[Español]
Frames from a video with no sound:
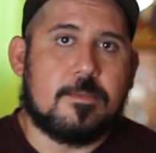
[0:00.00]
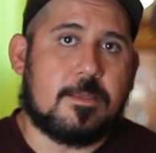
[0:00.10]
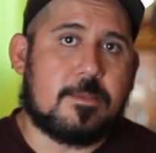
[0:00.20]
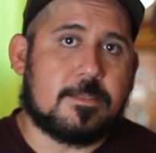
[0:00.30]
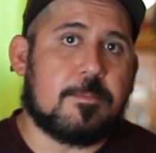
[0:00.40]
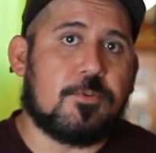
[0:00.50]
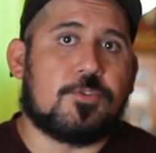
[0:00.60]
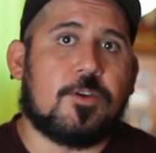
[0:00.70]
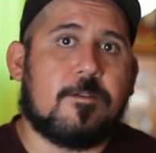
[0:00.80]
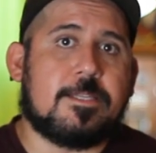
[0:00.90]
Desde ese
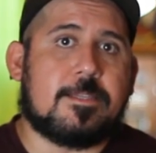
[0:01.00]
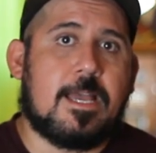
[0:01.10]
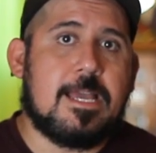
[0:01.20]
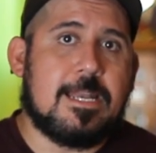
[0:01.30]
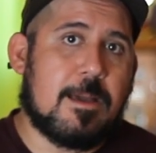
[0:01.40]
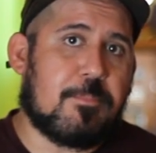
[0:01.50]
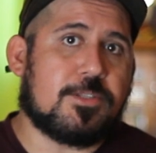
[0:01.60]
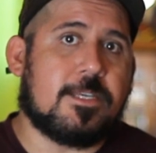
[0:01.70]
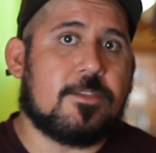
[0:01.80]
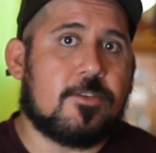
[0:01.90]
punto de vista, la
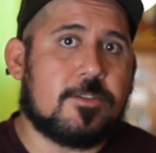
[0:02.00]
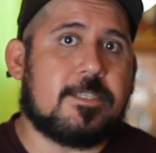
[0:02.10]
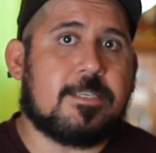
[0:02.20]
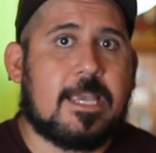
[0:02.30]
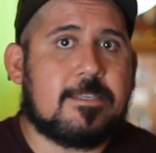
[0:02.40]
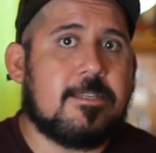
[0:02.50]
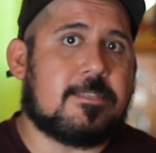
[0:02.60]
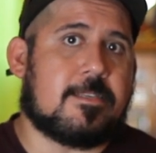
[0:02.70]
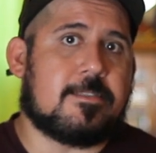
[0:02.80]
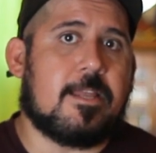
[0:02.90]
pose entonces es
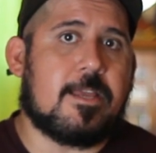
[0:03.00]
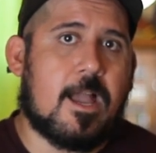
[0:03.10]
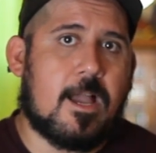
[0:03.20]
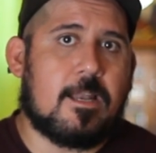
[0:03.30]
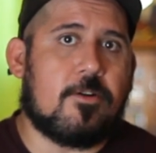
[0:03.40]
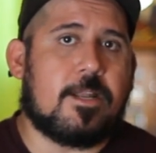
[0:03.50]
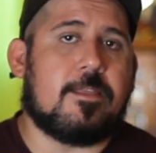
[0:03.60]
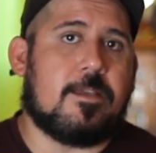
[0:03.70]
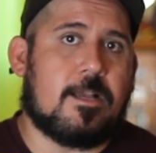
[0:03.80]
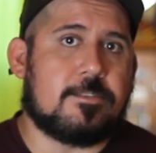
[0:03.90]
innecesaria a la hora
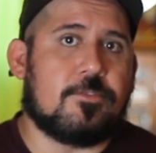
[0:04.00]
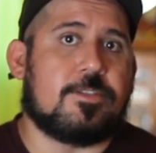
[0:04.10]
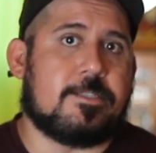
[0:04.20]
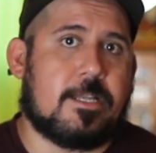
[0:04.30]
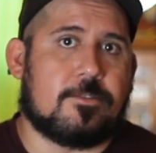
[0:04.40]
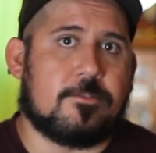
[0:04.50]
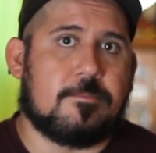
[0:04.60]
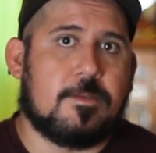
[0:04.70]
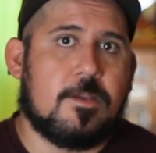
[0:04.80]
de hacer un retrato.